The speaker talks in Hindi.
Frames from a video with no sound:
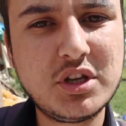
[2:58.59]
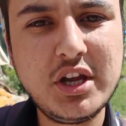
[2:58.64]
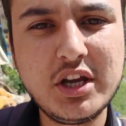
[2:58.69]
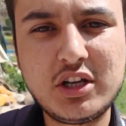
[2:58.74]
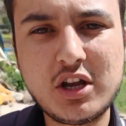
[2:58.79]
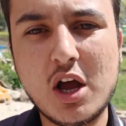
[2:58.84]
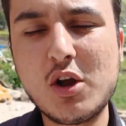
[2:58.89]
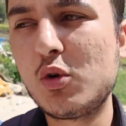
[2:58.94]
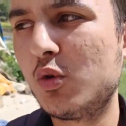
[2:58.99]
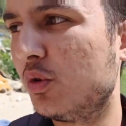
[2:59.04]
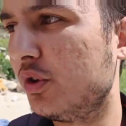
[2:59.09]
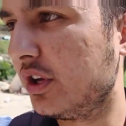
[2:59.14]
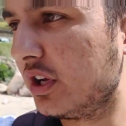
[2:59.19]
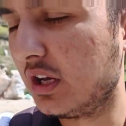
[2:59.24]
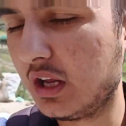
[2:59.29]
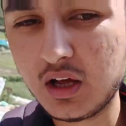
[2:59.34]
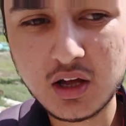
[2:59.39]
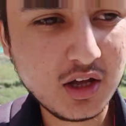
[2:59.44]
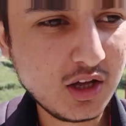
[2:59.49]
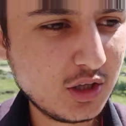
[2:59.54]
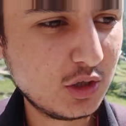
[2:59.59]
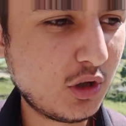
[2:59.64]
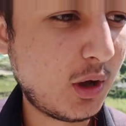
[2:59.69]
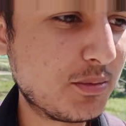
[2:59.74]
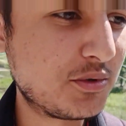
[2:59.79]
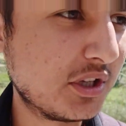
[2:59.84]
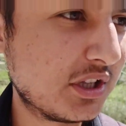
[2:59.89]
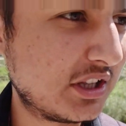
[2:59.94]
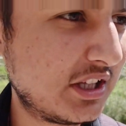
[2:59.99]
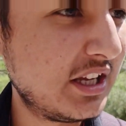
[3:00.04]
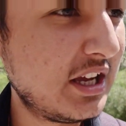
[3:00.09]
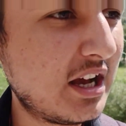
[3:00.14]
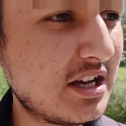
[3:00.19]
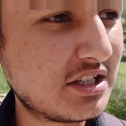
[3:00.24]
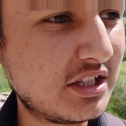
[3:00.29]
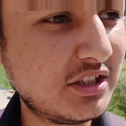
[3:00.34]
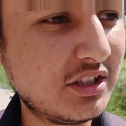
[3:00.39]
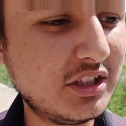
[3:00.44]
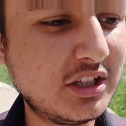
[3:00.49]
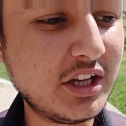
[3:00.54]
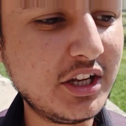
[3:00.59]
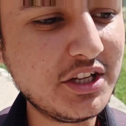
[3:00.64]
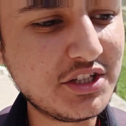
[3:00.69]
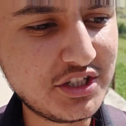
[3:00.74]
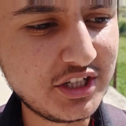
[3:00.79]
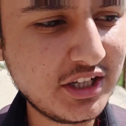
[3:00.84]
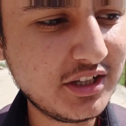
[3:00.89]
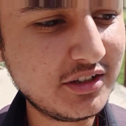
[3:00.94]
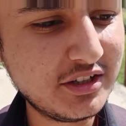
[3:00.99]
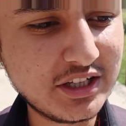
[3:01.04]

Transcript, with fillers: ठीक ठाक फोन निकला तो अब चलते हैं यहाँ से सीधा नीचे